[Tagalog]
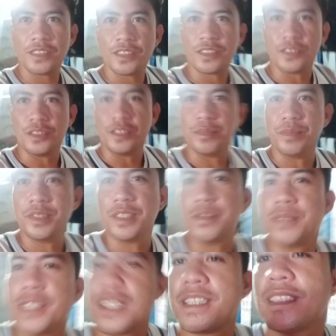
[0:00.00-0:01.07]
Good evening
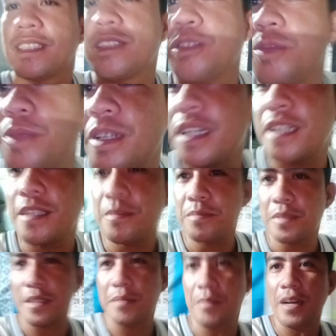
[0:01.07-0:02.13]
mga katropa
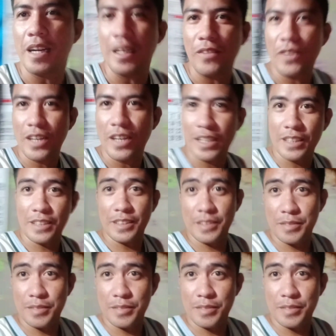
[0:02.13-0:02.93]
Panibagong araw